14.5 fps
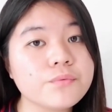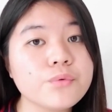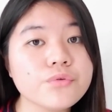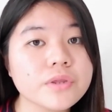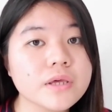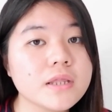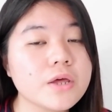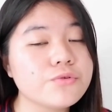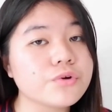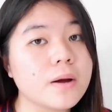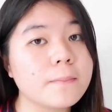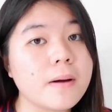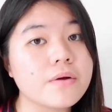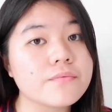fungsi dan
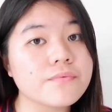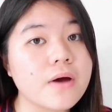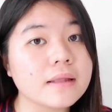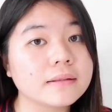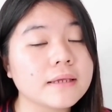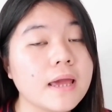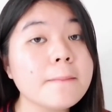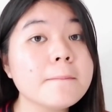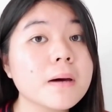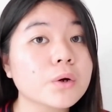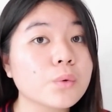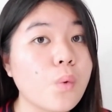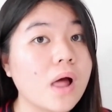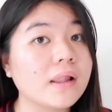juga manfaat yang
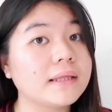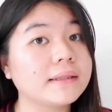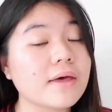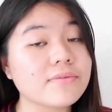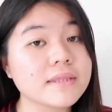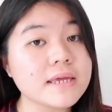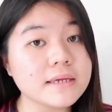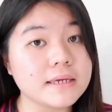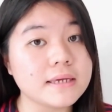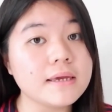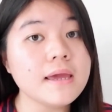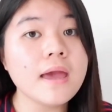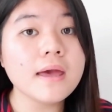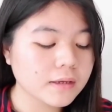berkualitas
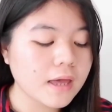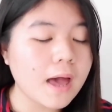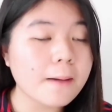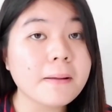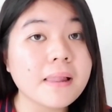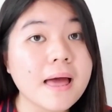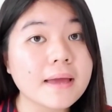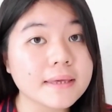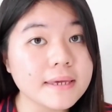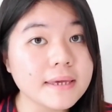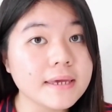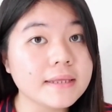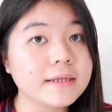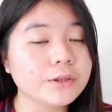tinggi
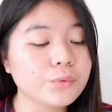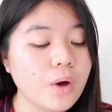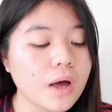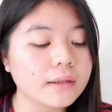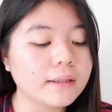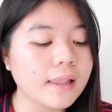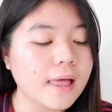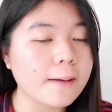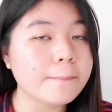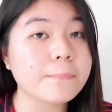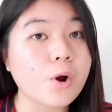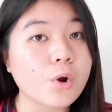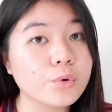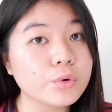apalagi ini tuh adalah
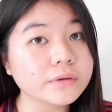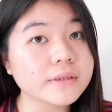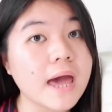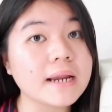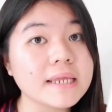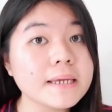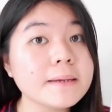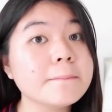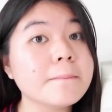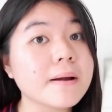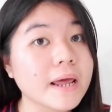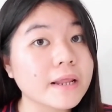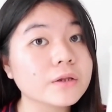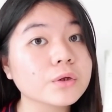produk dari
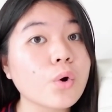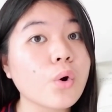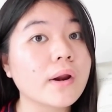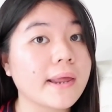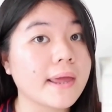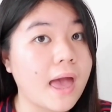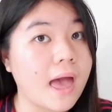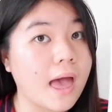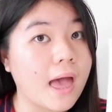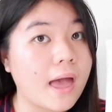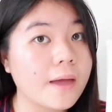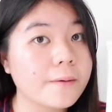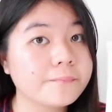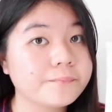brand Korea